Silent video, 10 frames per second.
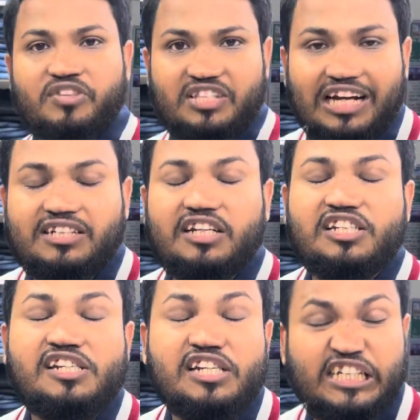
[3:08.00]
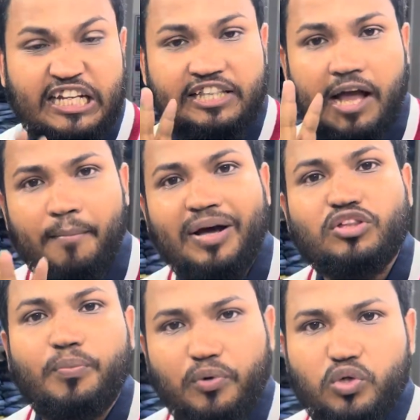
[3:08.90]
চারটা টি শার্টের দাম
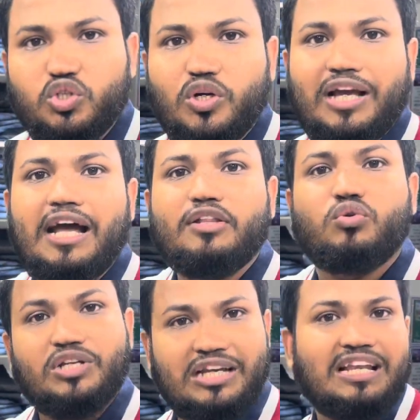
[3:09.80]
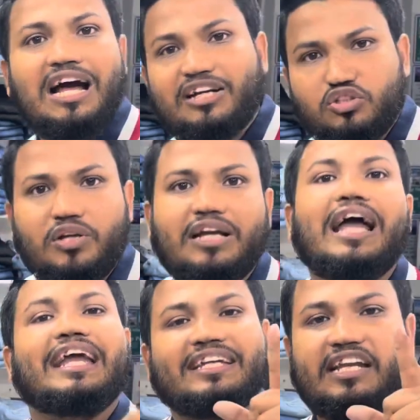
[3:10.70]
মাত্র পনেরোশো টাকা দুইটা নিলে আটশো টাকা
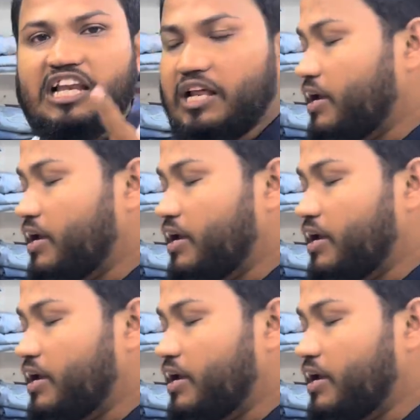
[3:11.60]
একটা নিলে